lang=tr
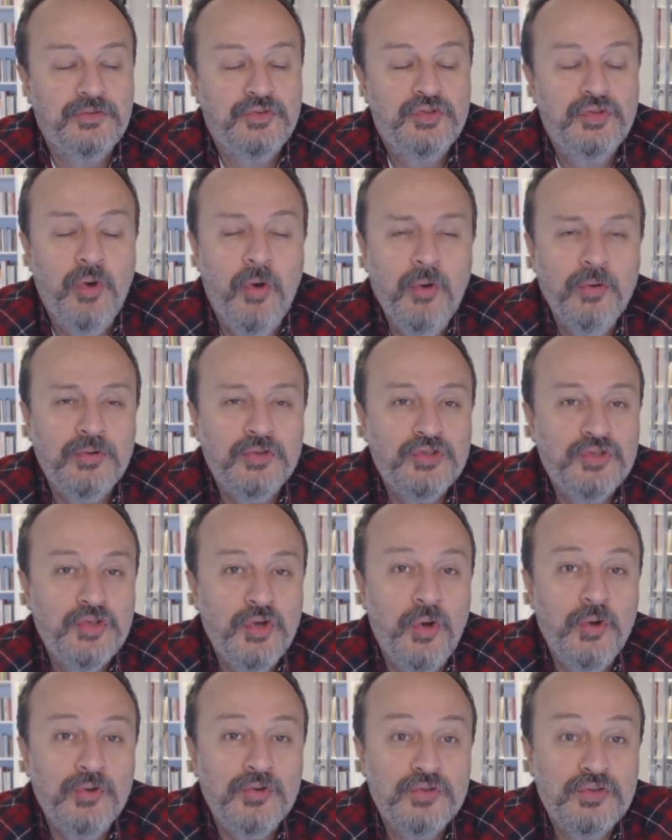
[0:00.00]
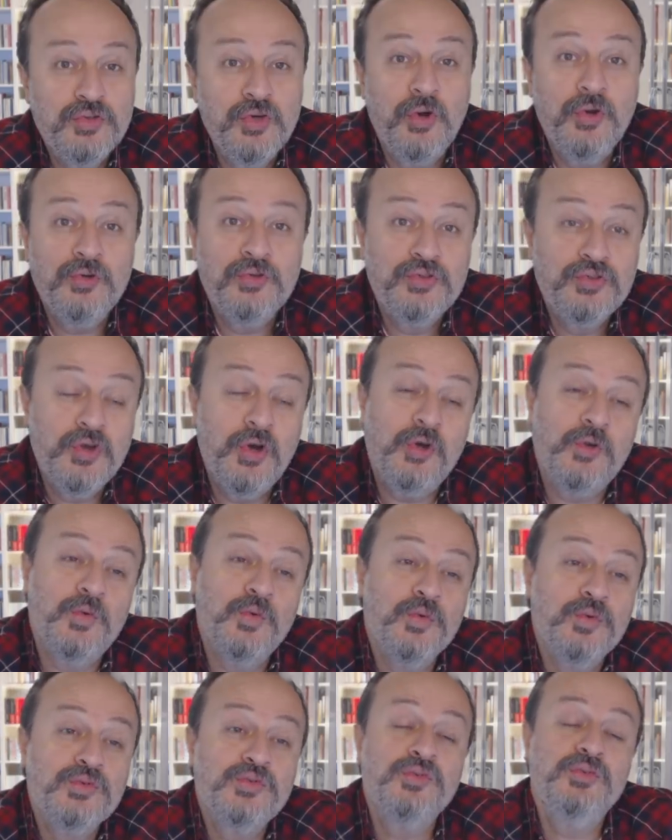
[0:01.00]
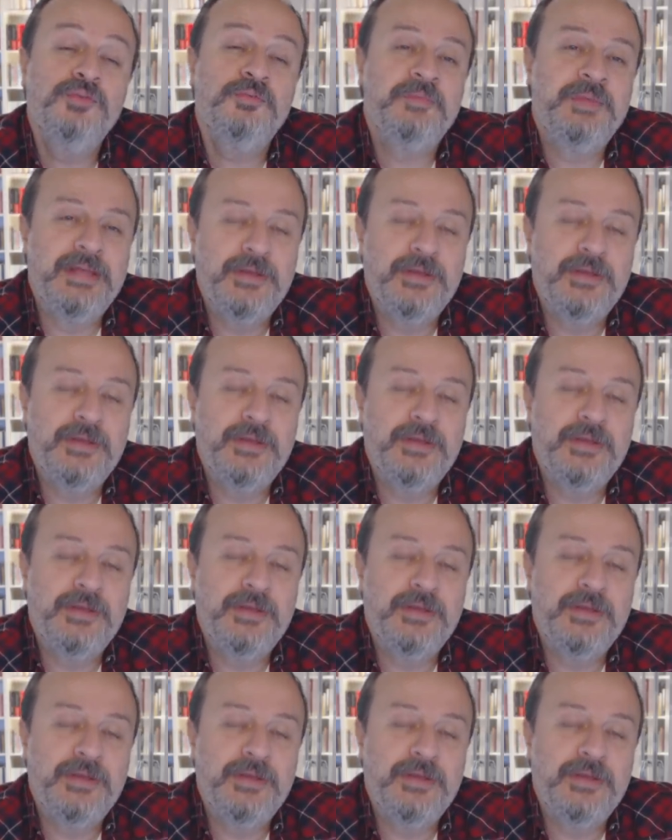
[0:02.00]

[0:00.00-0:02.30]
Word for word: çok çok çok çok uzun